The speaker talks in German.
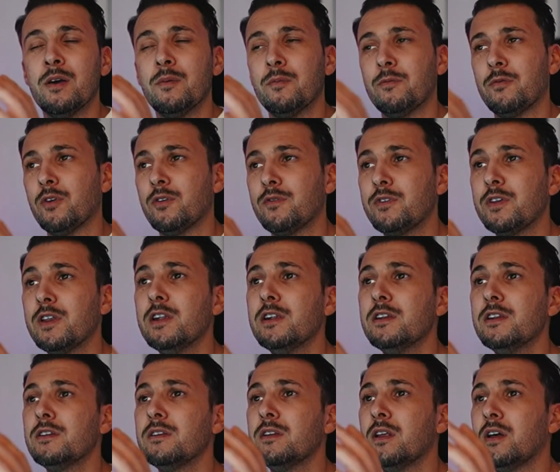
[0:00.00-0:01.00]
von
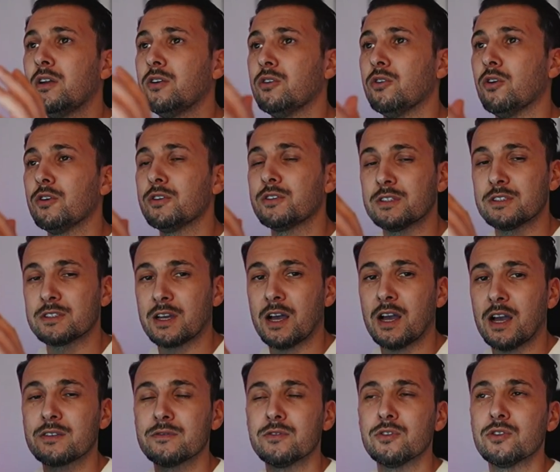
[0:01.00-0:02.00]
vielen Leuten
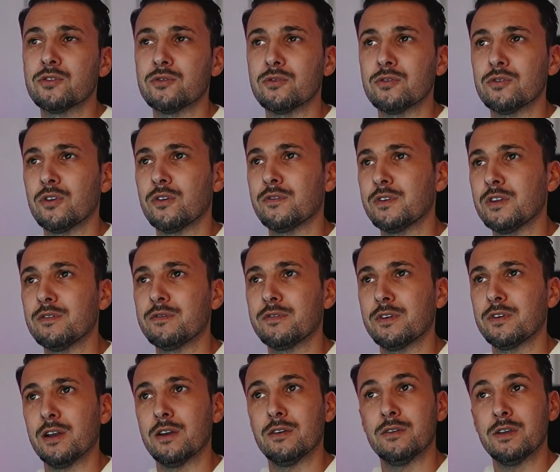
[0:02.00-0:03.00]
getragen wird und auf jeden
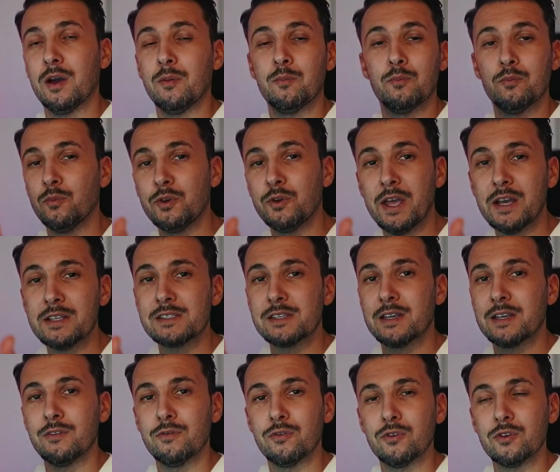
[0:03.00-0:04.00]
Fall ja, modern
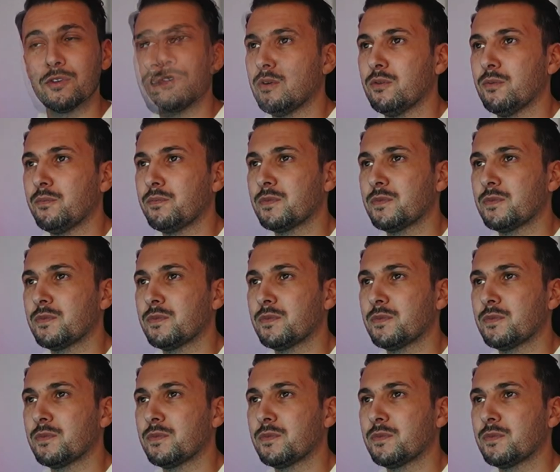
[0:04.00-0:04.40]
sein wird.